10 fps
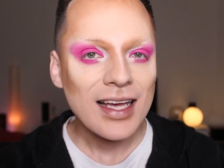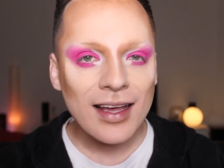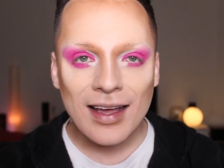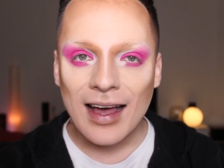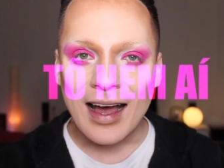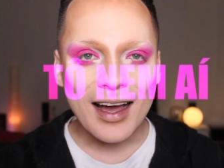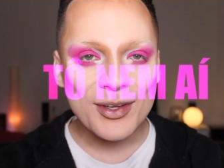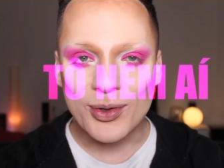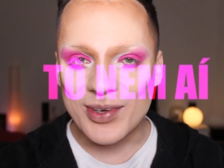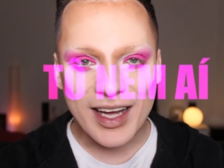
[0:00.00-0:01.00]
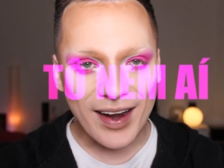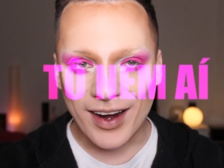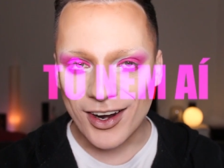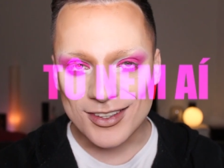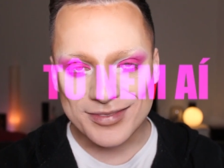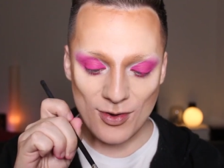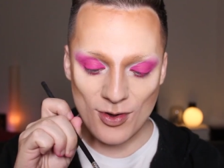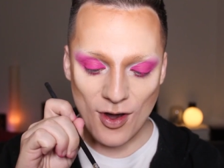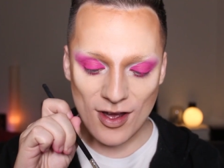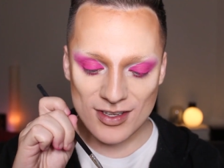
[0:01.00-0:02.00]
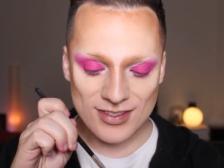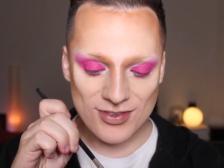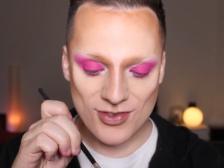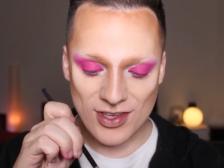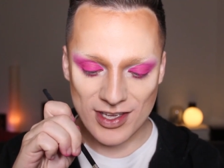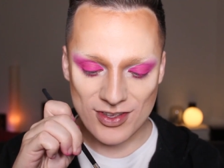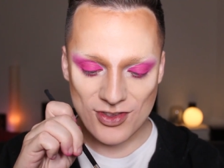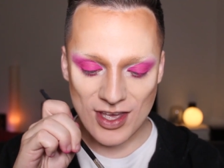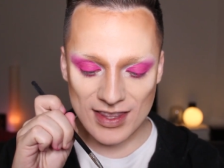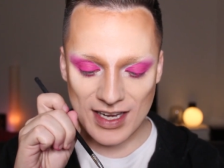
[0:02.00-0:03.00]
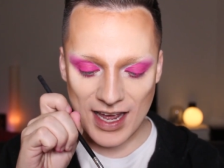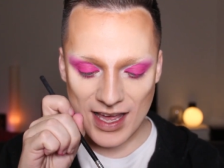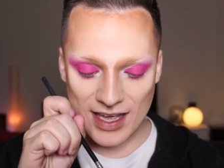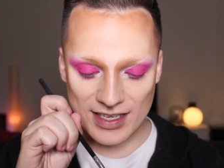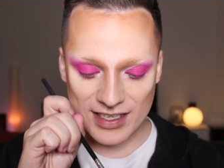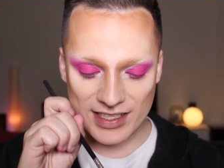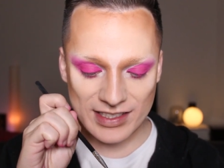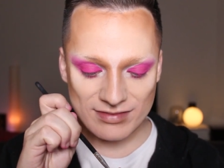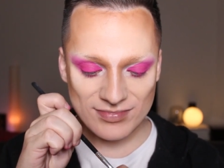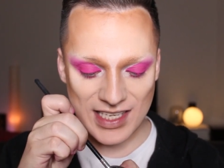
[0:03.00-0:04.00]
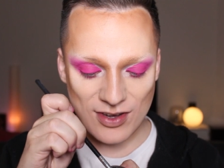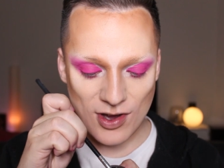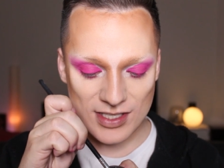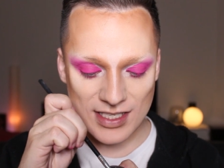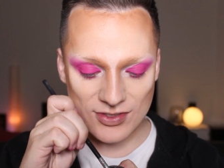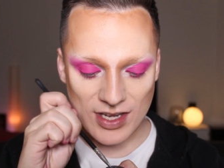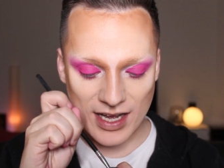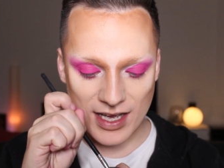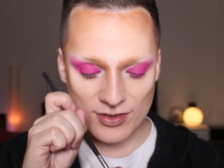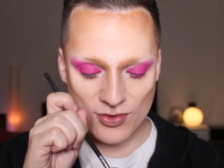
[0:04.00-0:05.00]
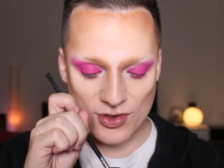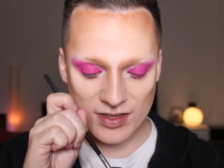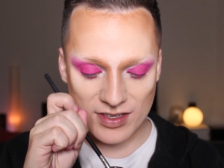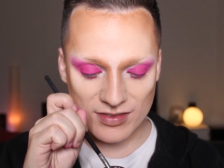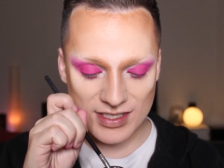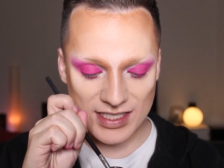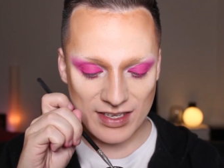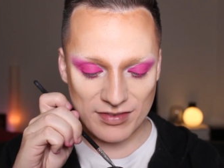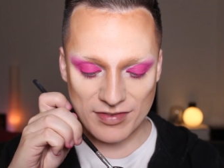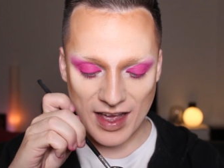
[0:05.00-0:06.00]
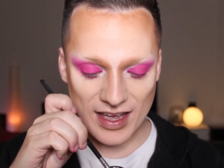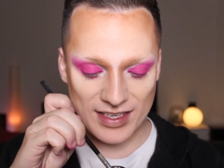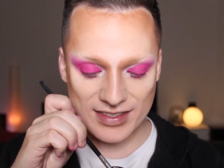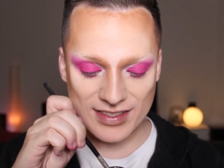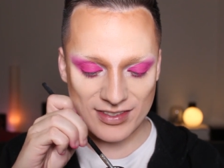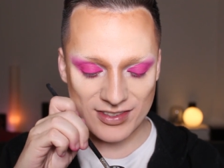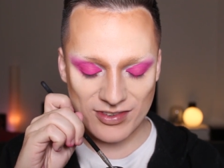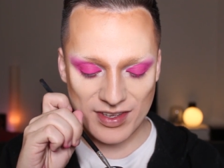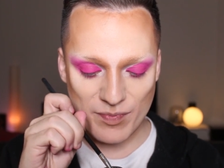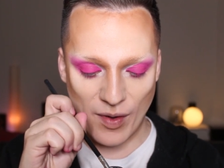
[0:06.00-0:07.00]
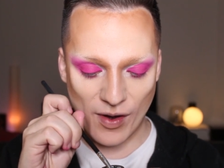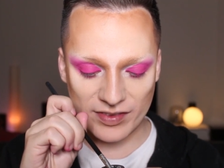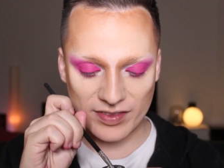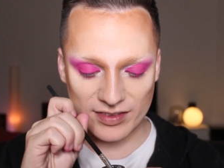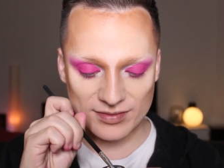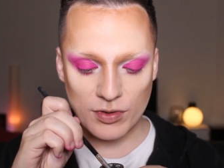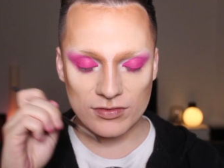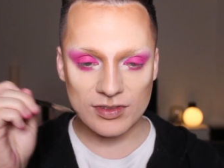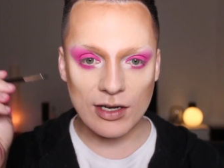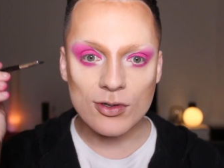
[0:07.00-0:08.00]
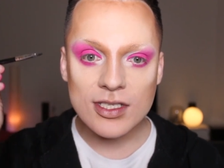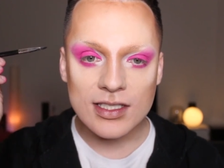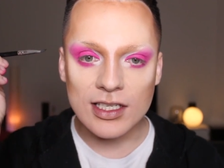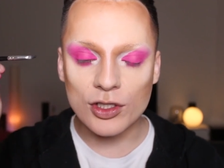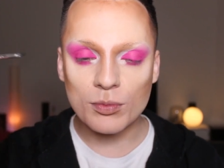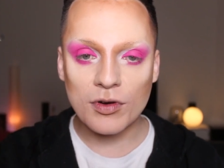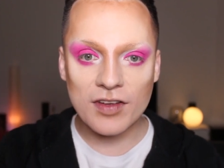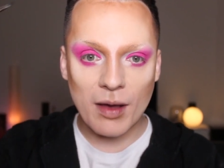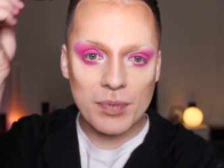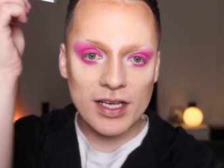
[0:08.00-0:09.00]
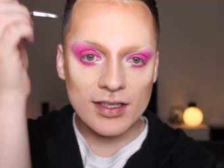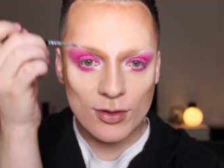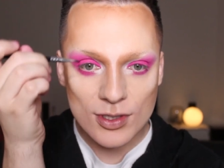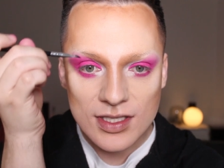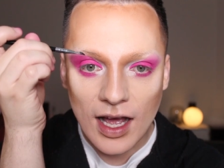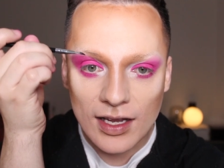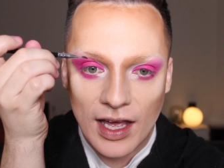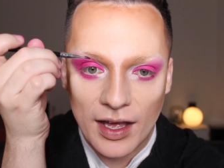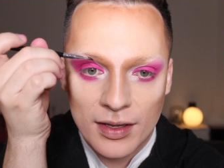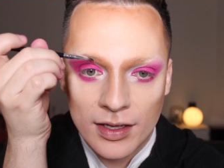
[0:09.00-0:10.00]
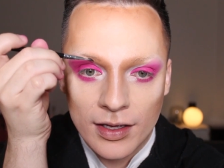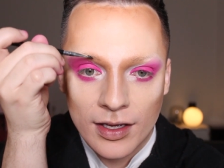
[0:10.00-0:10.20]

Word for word: I don't care. Eu gosto, gente. É drag. Você gosta da sua cara do jeito que você faz, então é o que importa. O povo não tá gostando, o povo que aprenda a gostar, né?